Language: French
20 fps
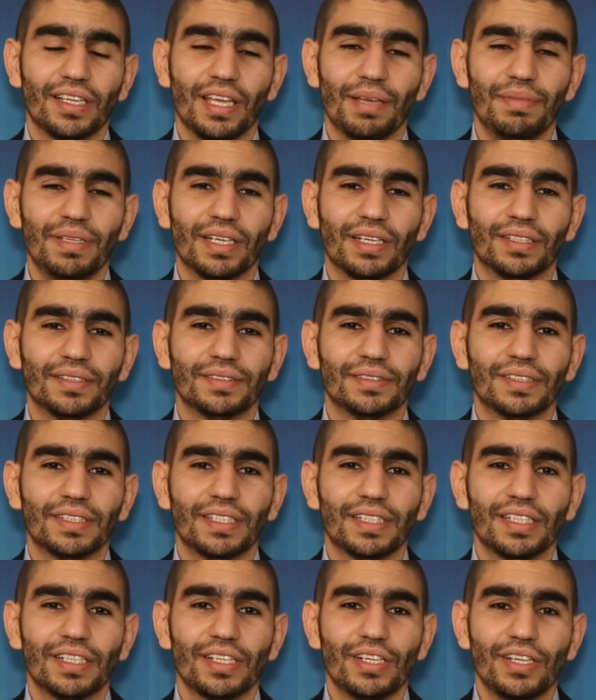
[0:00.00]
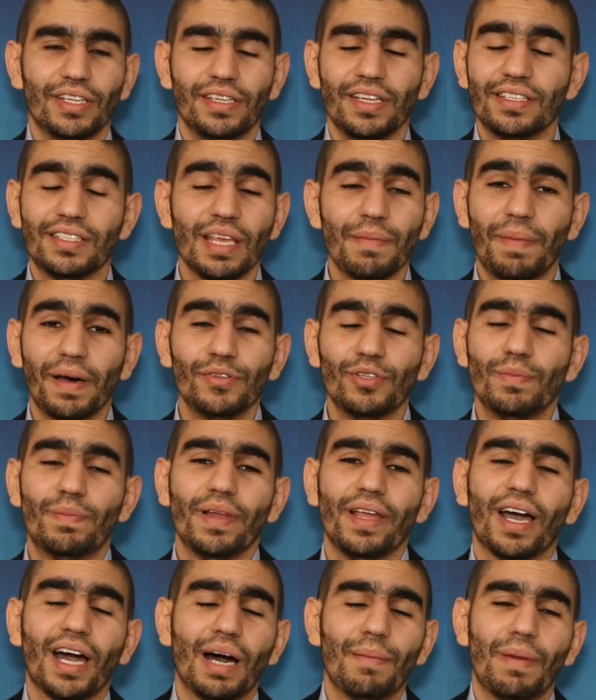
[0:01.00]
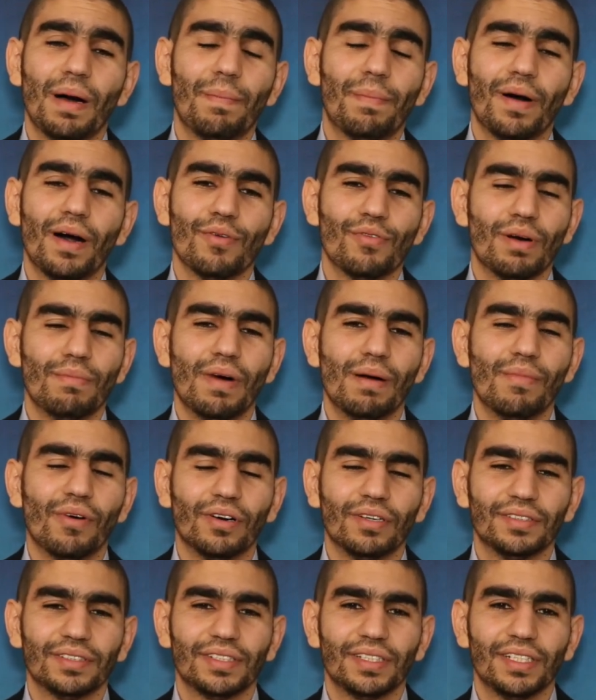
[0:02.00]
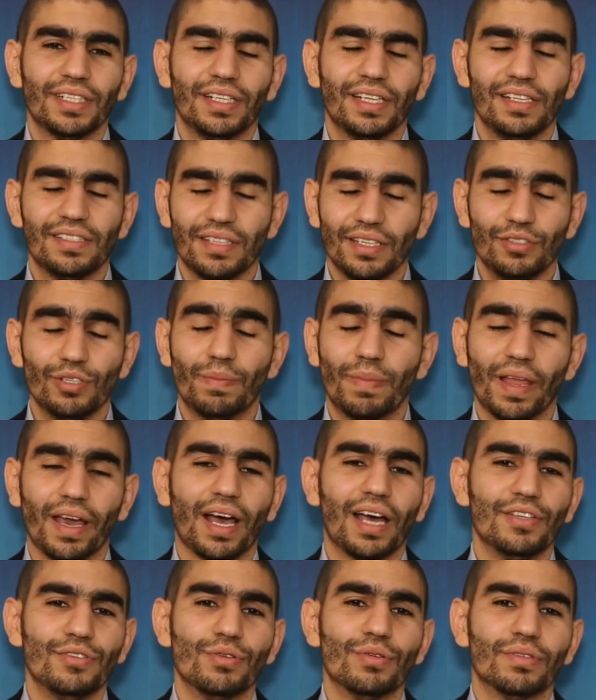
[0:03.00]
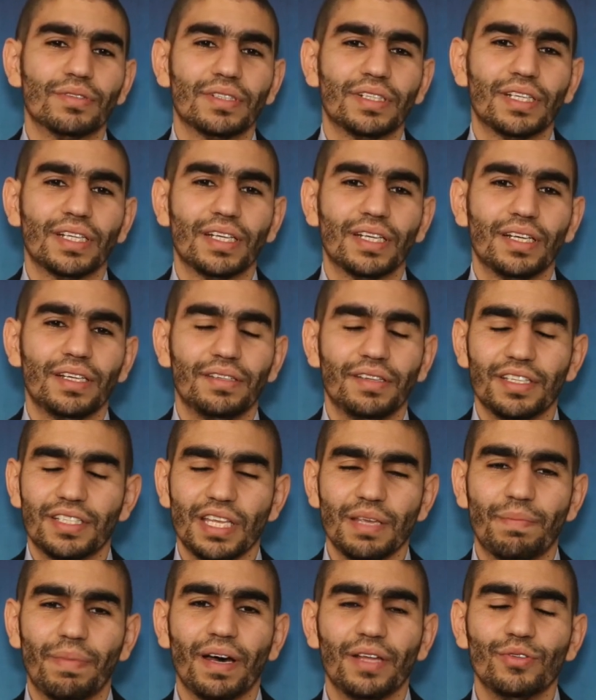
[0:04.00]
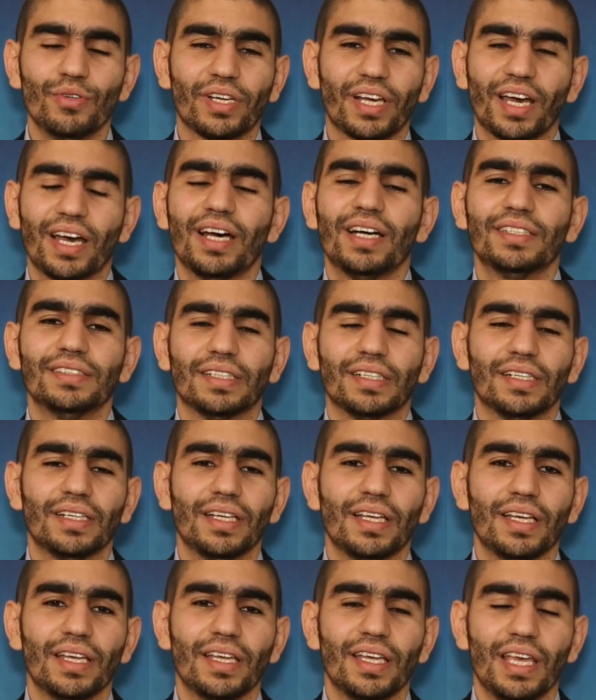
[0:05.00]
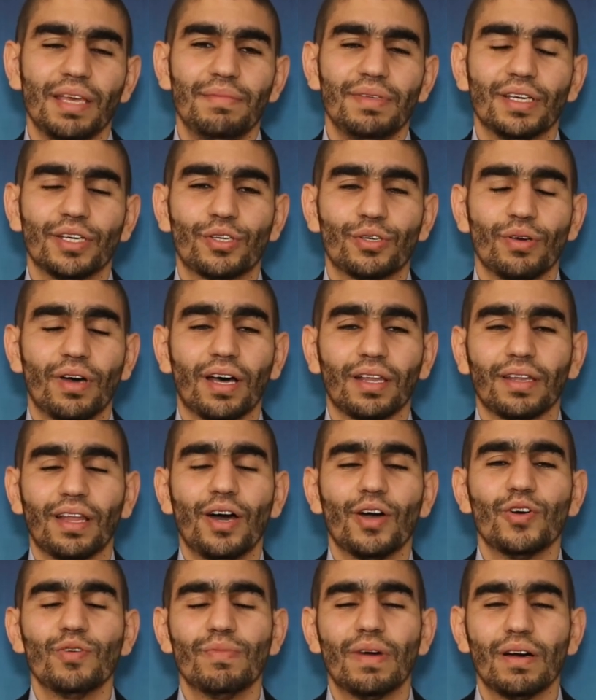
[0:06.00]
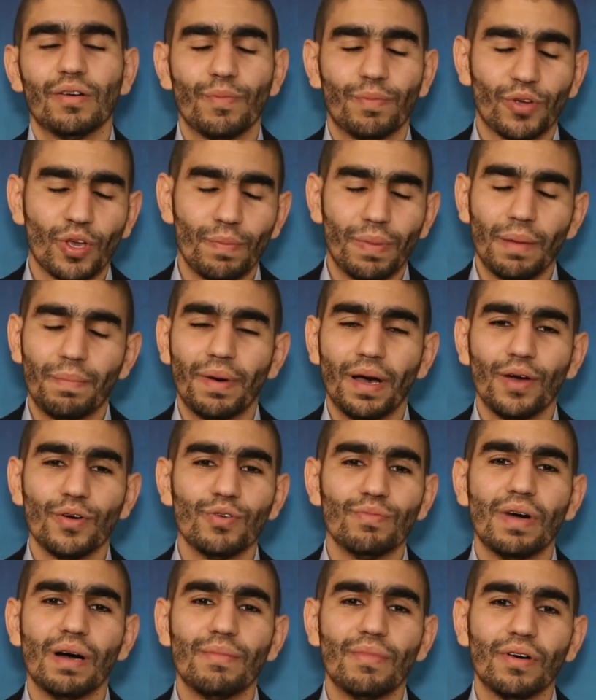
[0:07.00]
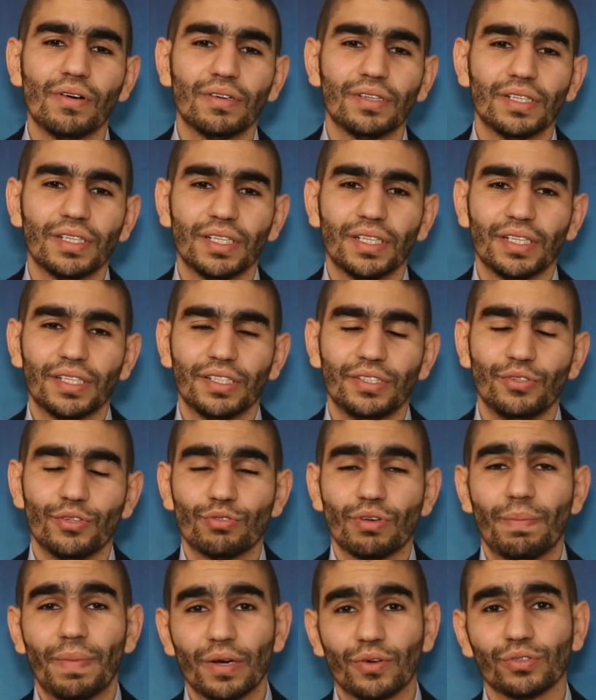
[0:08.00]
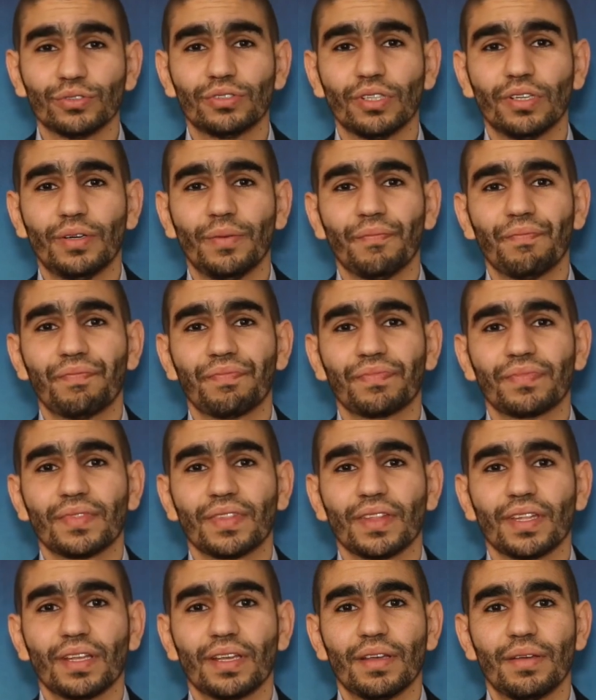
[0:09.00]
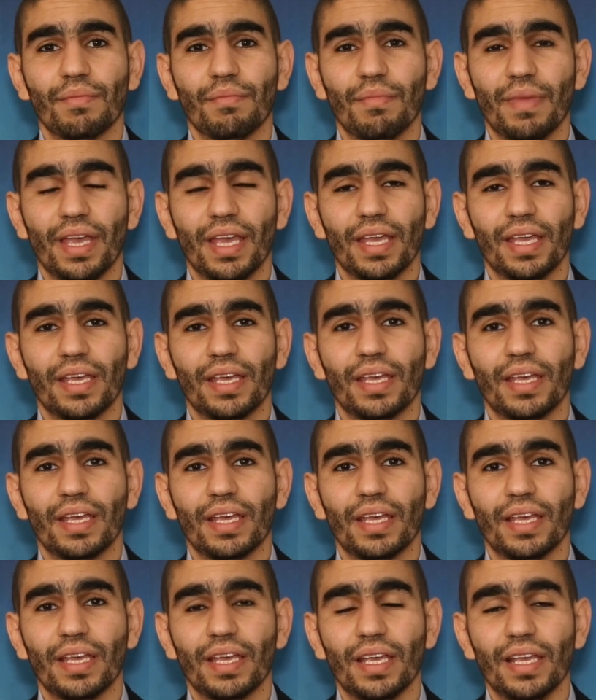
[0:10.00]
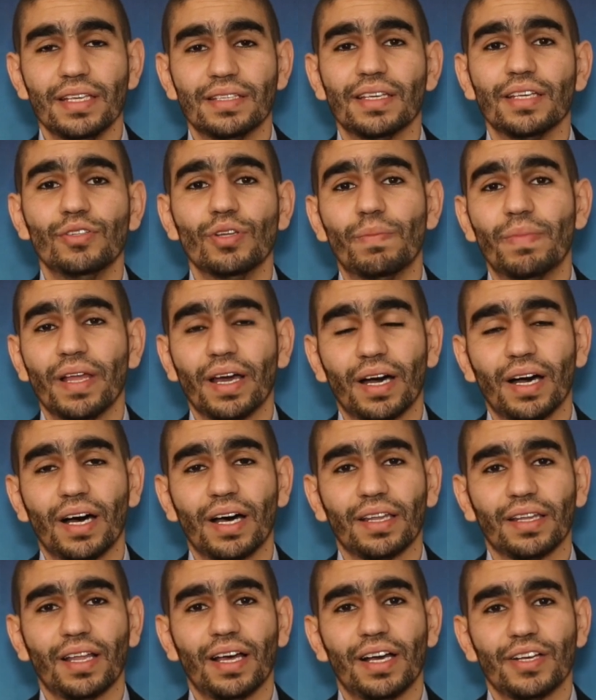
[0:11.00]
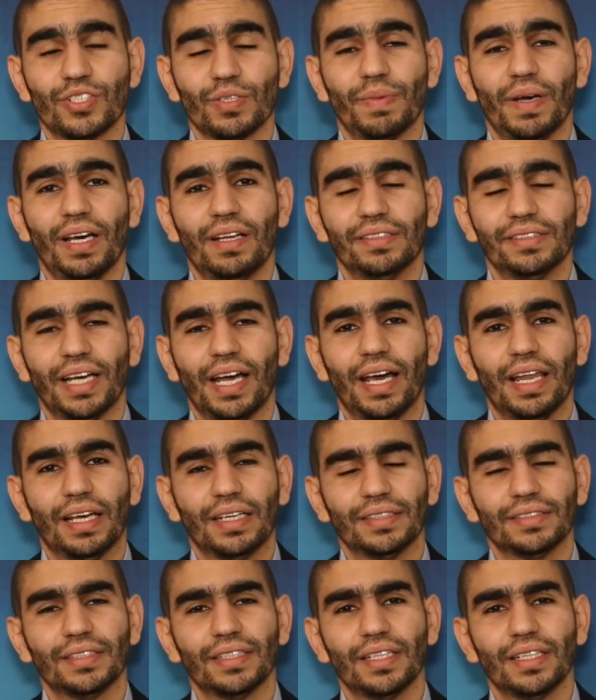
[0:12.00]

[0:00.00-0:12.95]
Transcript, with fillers: eh bien, n'essaye pas de plaire à papa ou à maman, essaye de plaire à Dieu. N'essaye pas de craindre eh bien, que, Allah ou que papa ou maman ne soient pas contents, mais essaye de plaire à Allah subhanahu wa ta'ala.